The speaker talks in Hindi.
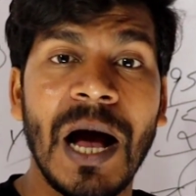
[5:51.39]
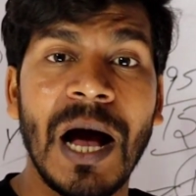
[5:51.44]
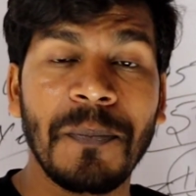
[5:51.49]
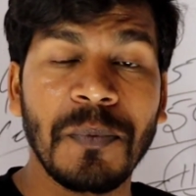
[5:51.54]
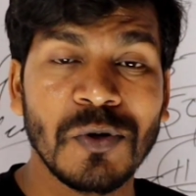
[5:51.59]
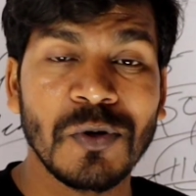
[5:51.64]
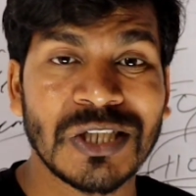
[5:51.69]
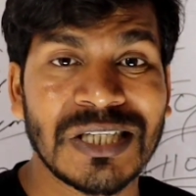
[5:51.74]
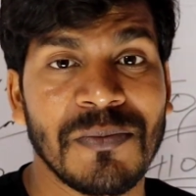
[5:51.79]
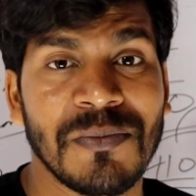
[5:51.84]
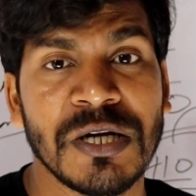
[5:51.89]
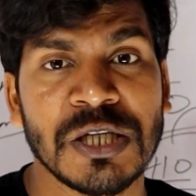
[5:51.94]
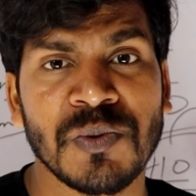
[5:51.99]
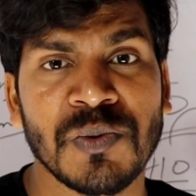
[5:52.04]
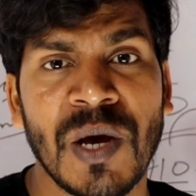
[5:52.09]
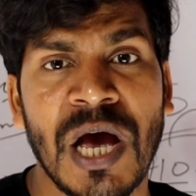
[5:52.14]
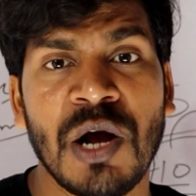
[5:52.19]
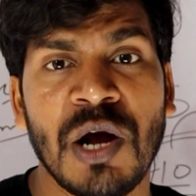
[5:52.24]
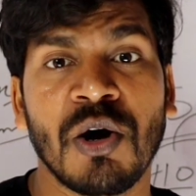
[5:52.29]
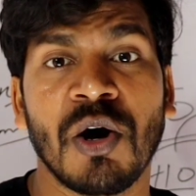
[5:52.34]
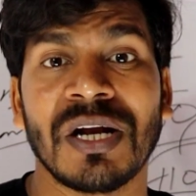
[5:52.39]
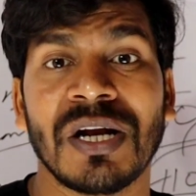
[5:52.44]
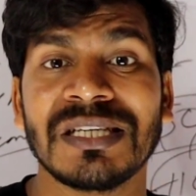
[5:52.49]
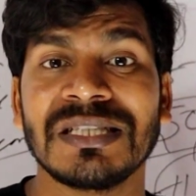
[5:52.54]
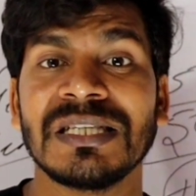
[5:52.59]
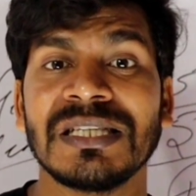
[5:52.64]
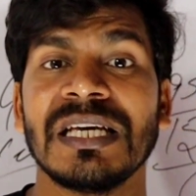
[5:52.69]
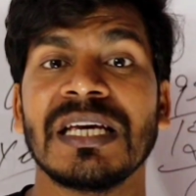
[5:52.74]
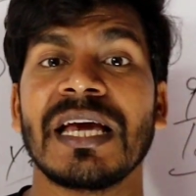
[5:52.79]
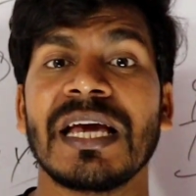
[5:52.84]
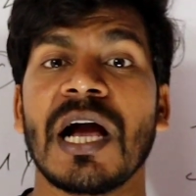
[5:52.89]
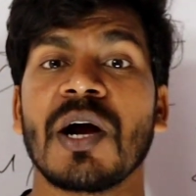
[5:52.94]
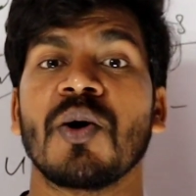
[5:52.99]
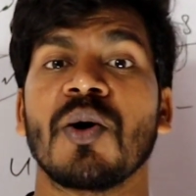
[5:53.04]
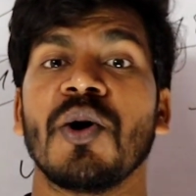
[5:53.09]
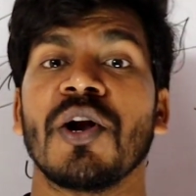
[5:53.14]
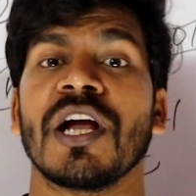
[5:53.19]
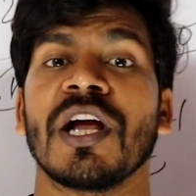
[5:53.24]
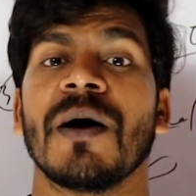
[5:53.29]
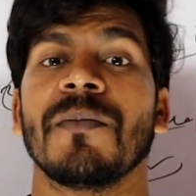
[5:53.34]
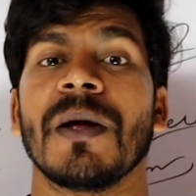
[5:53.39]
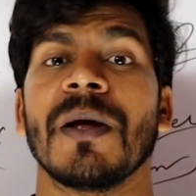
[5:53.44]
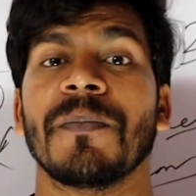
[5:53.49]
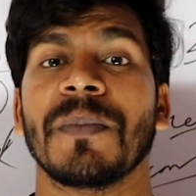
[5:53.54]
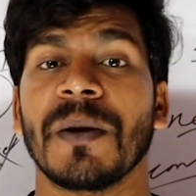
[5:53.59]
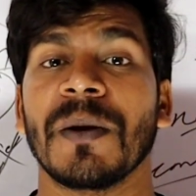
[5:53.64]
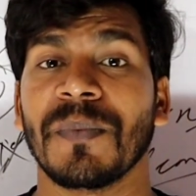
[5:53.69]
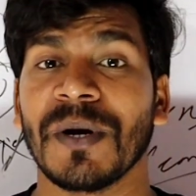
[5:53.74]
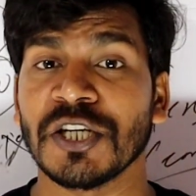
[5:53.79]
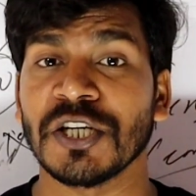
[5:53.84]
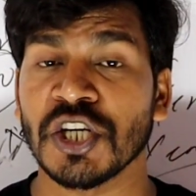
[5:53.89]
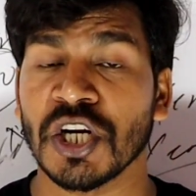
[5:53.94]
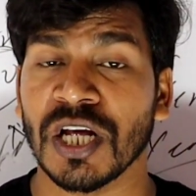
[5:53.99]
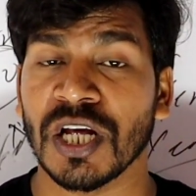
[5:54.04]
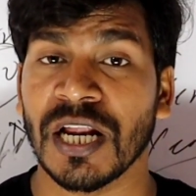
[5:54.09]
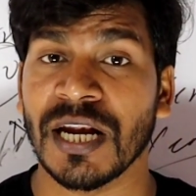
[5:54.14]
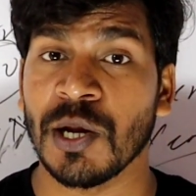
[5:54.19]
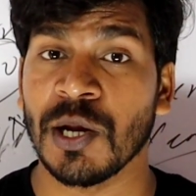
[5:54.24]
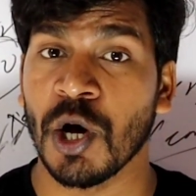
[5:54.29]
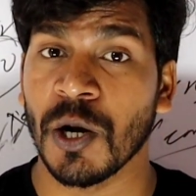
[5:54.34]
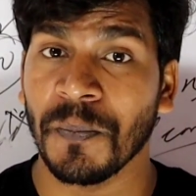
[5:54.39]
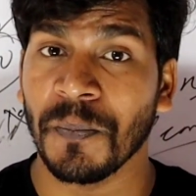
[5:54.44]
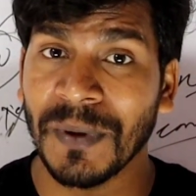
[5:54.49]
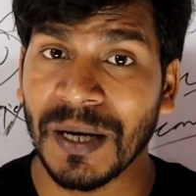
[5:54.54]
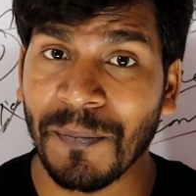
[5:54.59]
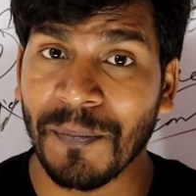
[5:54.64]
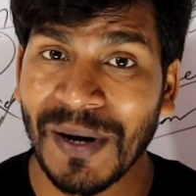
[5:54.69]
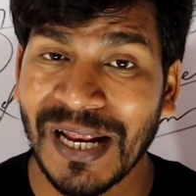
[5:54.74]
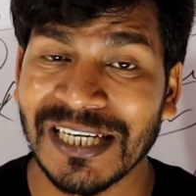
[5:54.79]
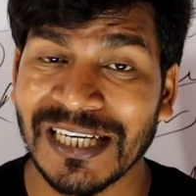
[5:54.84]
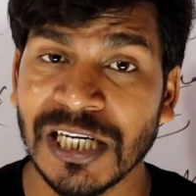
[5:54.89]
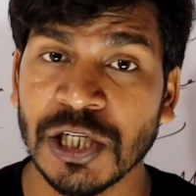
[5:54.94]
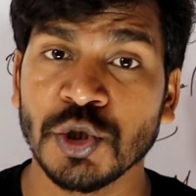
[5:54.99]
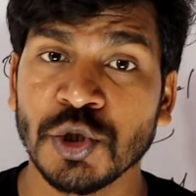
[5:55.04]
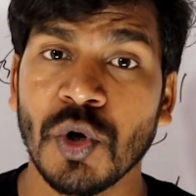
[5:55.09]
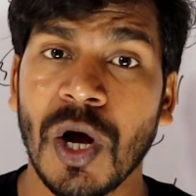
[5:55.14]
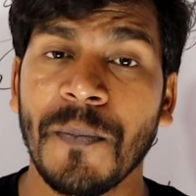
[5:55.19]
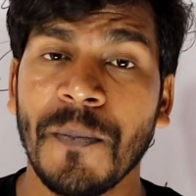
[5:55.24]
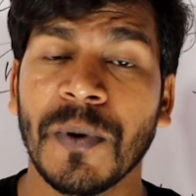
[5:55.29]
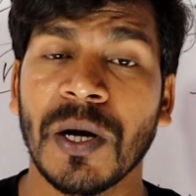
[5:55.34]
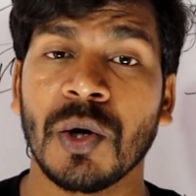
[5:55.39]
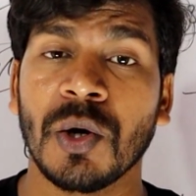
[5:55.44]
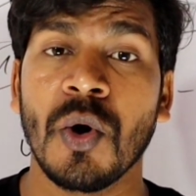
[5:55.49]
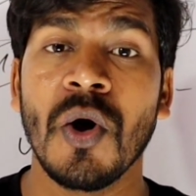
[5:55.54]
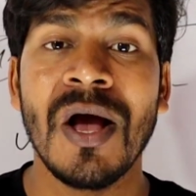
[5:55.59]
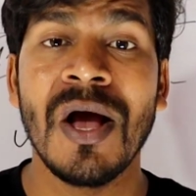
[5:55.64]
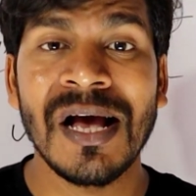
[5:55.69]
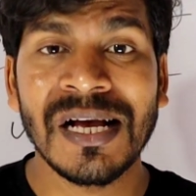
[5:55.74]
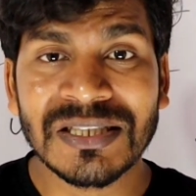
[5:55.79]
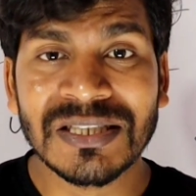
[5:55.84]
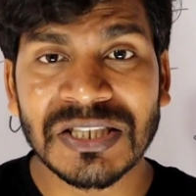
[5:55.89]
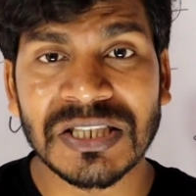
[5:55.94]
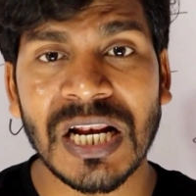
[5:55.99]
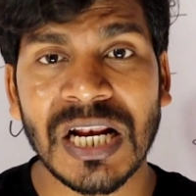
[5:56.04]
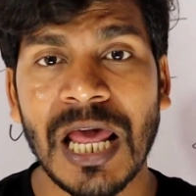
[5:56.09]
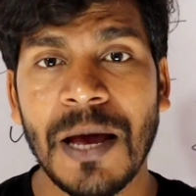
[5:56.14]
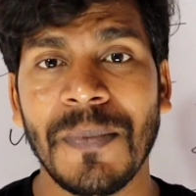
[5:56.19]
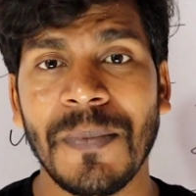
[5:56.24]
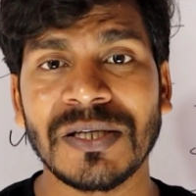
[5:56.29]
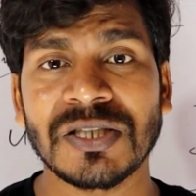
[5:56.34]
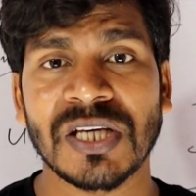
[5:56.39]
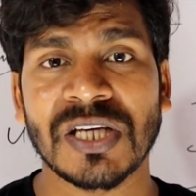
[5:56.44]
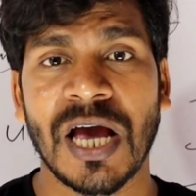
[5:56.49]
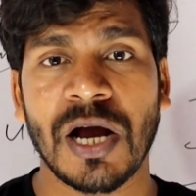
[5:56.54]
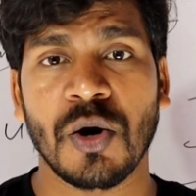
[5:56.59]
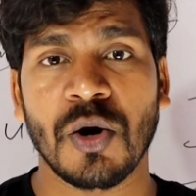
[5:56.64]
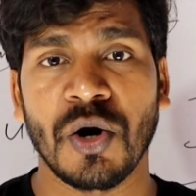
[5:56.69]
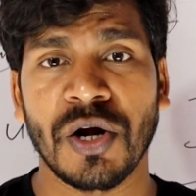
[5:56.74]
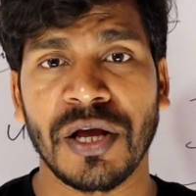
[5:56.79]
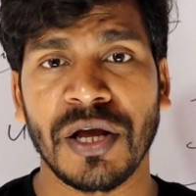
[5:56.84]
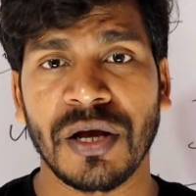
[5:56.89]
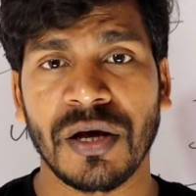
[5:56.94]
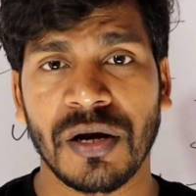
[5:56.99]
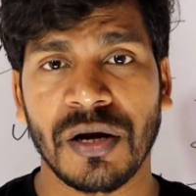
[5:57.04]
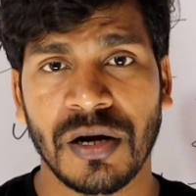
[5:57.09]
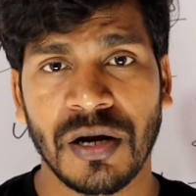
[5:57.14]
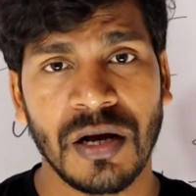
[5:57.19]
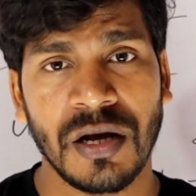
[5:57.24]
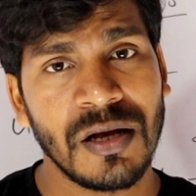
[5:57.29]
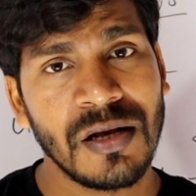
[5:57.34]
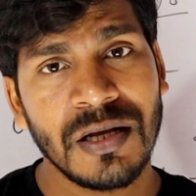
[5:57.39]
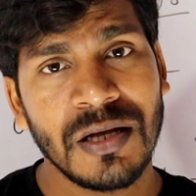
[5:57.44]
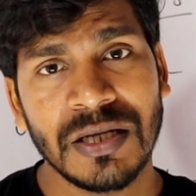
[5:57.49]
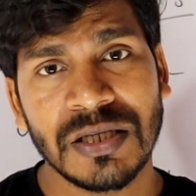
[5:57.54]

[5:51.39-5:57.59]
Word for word: आपको समझ में आएगा और इसी के अकॉर्डिंग हमने प्रिपरेशन करनी है और प्रिपरेशन जो आप करो सिलेबस के अकॉर्डिंग करना